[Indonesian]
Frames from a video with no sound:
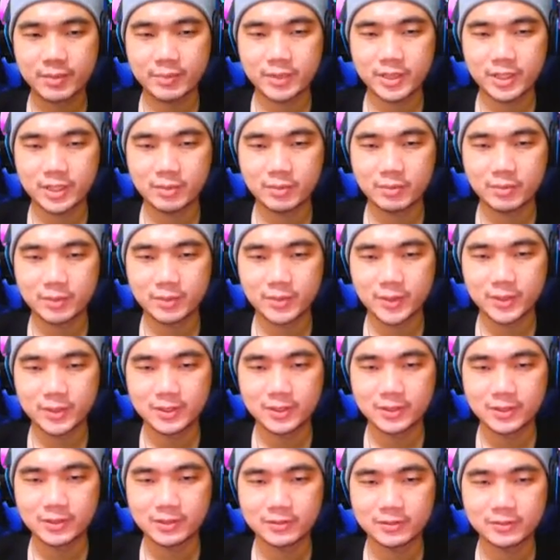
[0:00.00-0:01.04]
ini teman-teman.
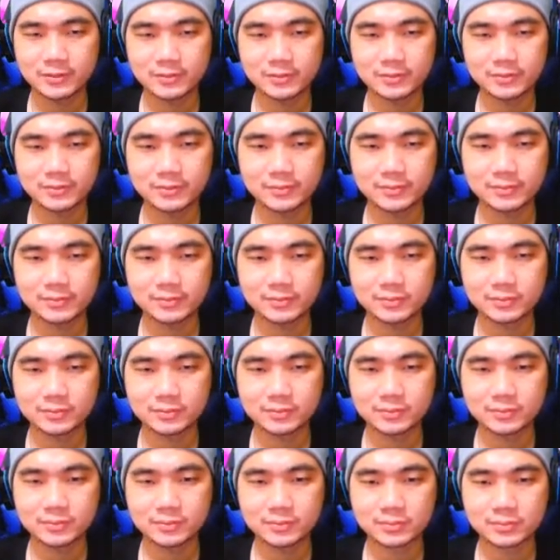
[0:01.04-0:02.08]
Will always be
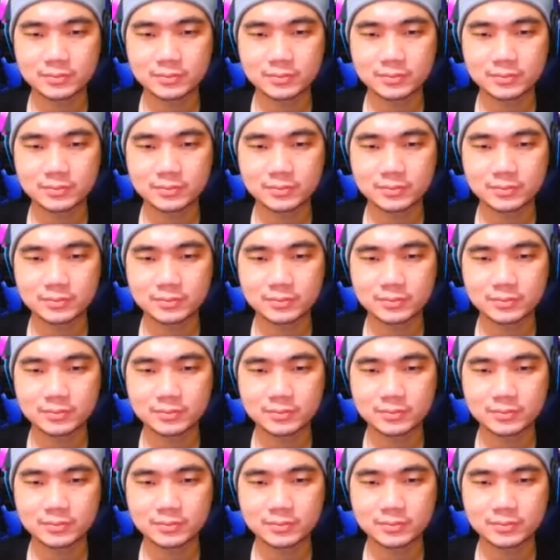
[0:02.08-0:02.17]
welcome.